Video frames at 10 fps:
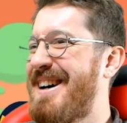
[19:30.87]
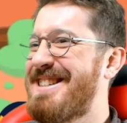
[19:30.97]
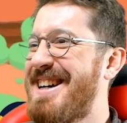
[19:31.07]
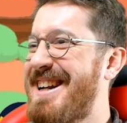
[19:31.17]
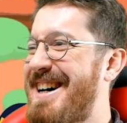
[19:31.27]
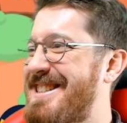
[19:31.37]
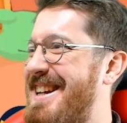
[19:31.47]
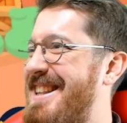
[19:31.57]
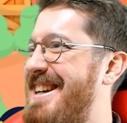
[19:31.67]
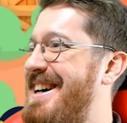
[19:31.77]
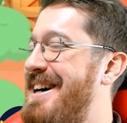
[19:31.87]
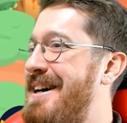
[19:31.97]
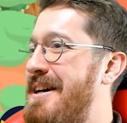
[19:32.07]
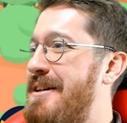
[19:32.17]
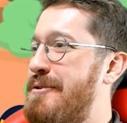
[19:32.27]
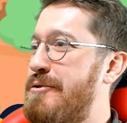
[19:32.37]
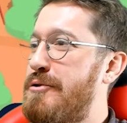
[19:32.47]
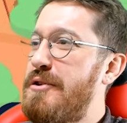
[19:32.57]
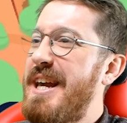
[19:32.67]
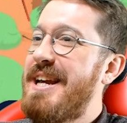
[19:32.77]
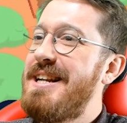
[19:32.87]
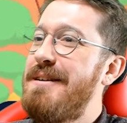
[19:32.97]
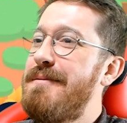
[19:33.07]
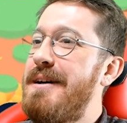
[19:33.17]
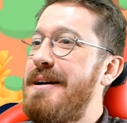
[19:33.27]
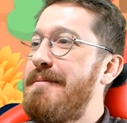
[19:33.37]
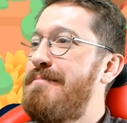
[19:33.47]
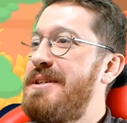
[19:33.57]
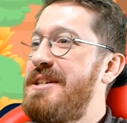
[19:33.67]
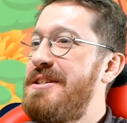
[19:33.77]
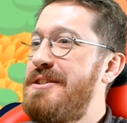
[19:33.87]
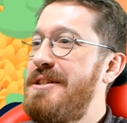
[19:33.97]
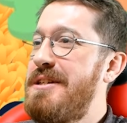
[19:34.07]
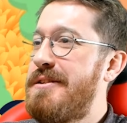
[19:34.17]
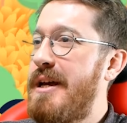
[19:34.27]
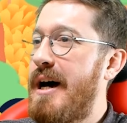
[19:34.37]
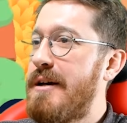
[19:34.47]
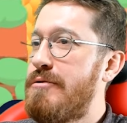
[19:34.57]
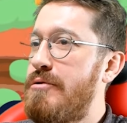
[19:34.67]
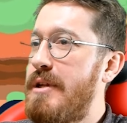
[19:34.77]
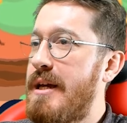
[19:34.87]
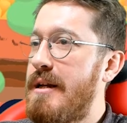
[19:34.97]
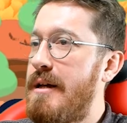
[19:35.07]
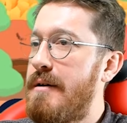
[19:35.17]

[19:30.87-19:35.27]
Baksana Hasan'la. Sürekli duydum. birinciyiz ya sürekli.